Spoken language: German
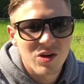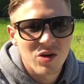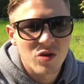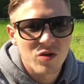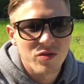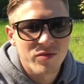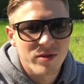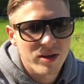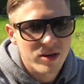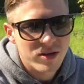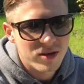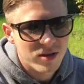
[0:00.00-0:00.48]

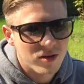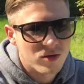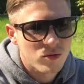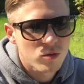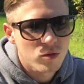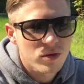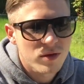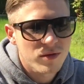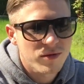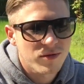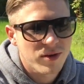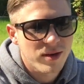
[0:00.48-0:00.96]
Und wenn euch das
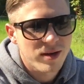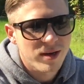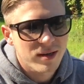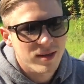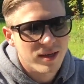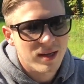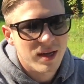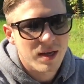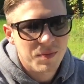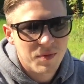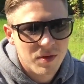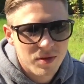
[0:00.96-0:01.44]
gut gefallen hat,
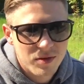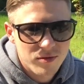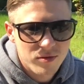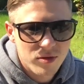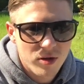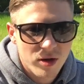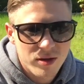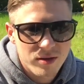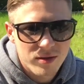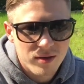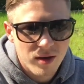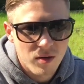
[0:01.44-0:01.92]
dann gebt diesem
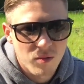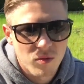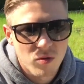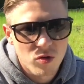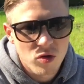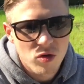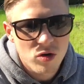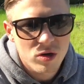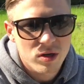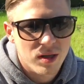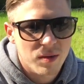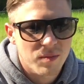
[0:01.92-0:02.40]
Video einen Daumen
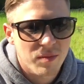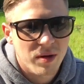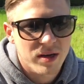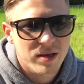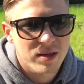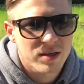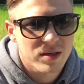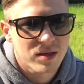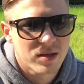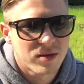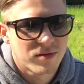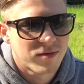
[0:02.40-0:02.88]
hoch, dann mache
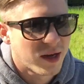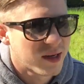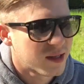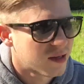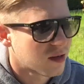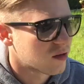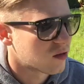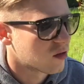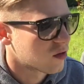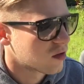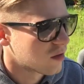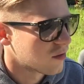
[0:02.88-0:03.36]
ich äh,
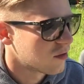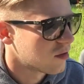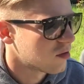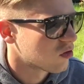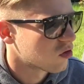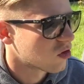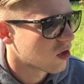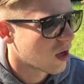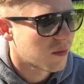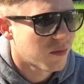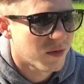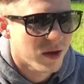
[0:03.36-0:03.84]
weitere solche Videos,
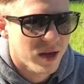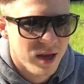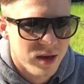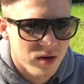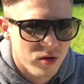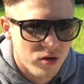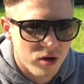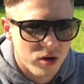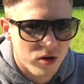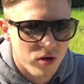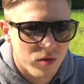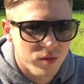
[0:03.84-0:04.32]
schreibt mir gerne
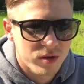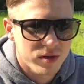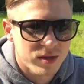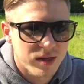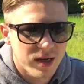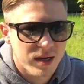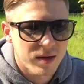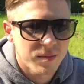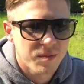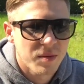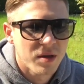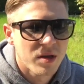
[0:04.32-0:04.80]
euren
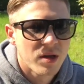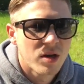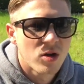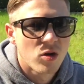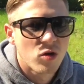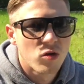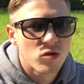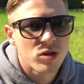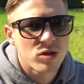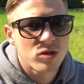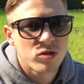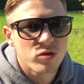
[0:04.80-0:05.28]
Kommentar.
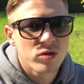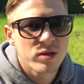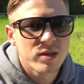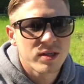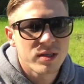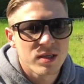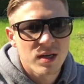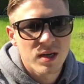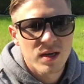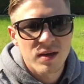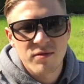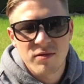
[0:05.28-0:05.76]
Und
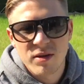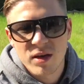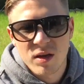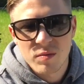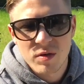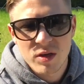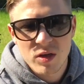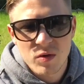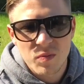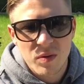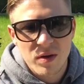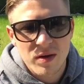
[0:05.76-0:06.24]
natürlich, wenn ihr
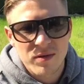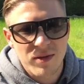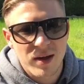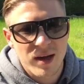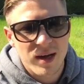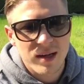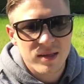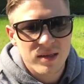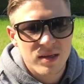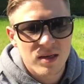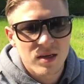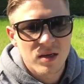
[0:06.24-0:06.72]
mich
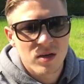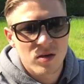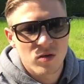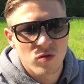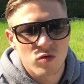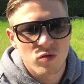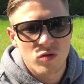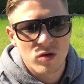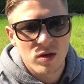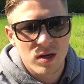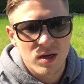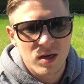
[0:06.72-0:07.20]
privat
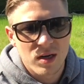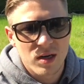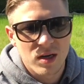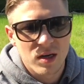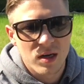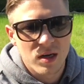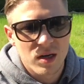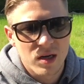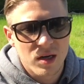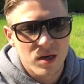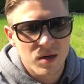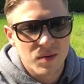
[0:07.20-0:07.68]

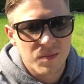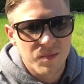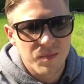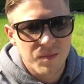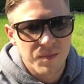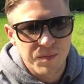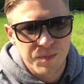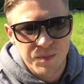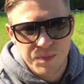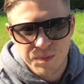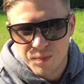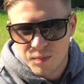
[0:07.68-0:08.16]
oder
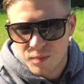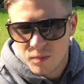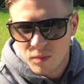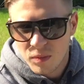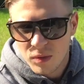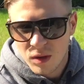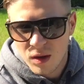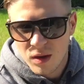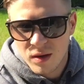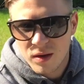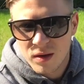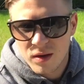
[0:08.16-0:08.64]
ähm,
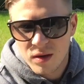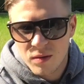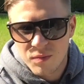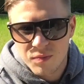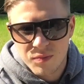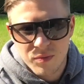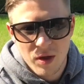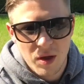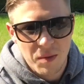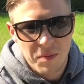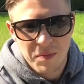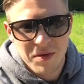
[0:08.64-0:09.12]

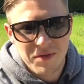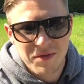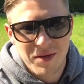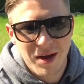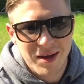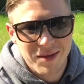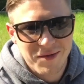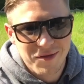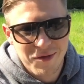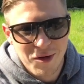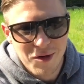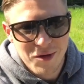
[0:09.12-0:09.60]
ähm, ja,
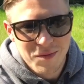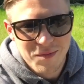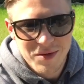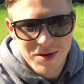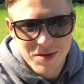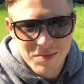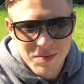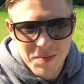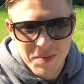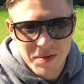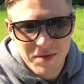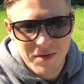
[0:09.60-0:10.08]
privat folgen,
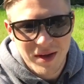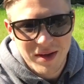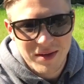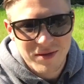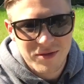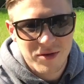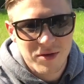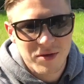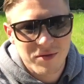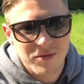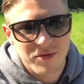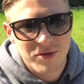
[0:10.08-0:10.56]
wenn ihr mir privat
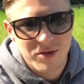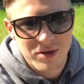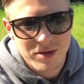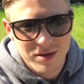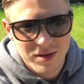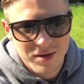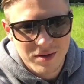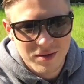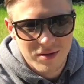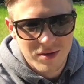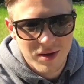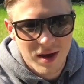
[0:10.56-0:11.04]
folgen
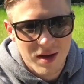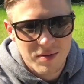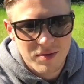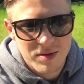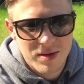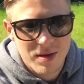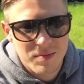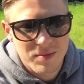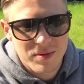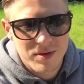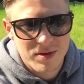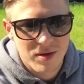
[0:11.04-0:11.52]
wollt, dann
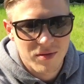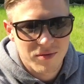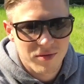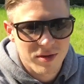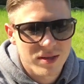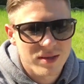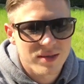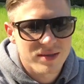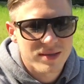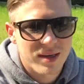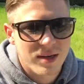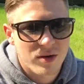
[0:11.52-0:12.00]
abonniert mich auf
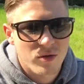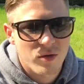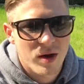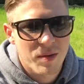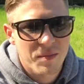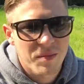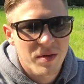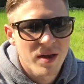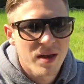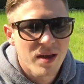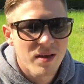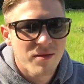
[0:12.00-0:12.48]

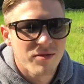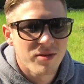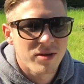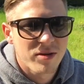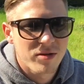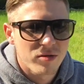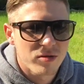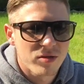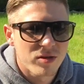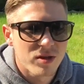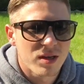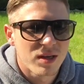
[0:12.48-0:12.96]
Instagram,
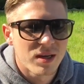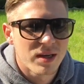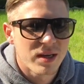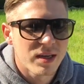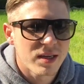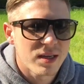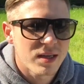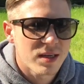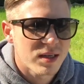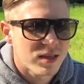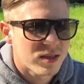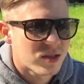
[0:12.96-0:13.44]
findet unten den
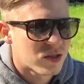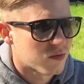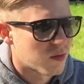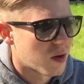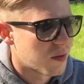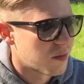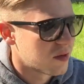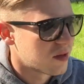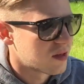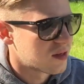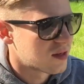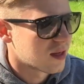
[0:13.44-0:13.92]
Link zu
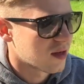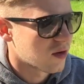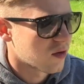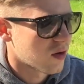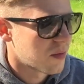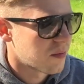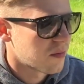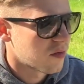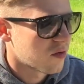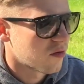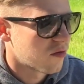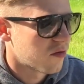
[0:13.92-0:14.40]
meinem
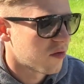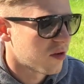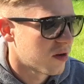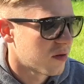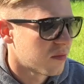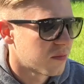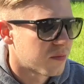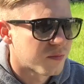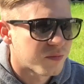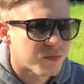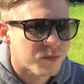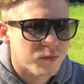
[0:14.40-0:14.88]

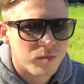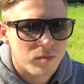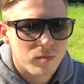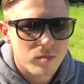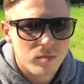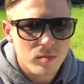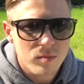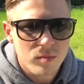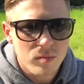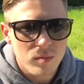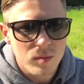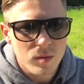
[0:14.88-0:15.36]
Instagram-Profil
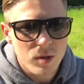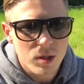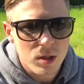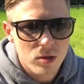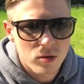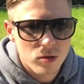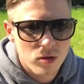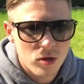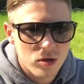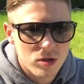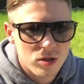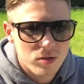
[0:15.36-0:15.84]

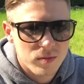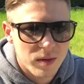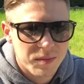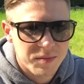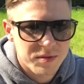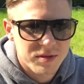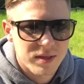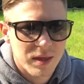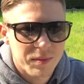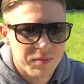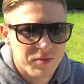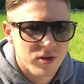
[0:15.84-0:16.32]
und auch zu meinem
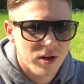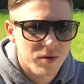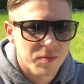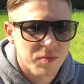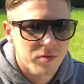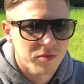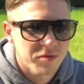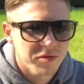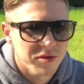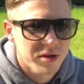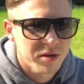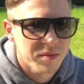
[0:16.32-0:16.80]

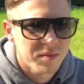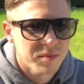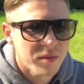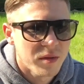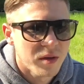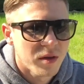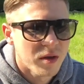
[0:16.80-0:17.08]
Snapchat-Profil.